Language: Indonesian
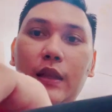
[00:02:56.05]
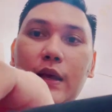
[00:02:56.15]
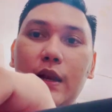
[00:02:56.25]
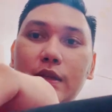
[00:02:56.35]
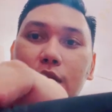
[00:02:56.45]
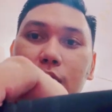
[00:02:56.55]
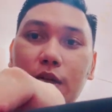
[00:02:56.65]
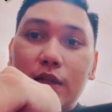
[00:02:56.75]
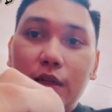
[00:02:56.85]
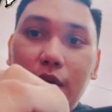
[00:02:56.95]
daerah sini
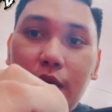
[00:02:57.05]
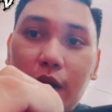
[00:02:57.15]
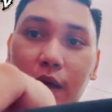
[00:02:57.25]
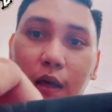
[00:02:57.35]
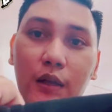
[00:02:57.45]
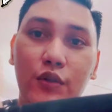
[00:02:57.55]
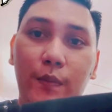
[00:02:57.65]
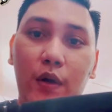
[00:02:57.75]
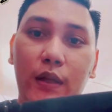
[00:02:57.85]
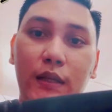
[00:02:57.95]
dikasih gear
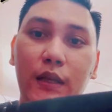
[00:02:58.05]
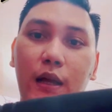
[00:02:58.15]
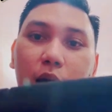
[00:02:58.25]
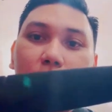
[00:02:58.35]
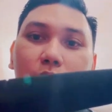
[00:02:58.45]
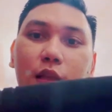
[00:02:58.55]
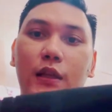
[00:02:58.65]
cuma kalau ini enggak eh,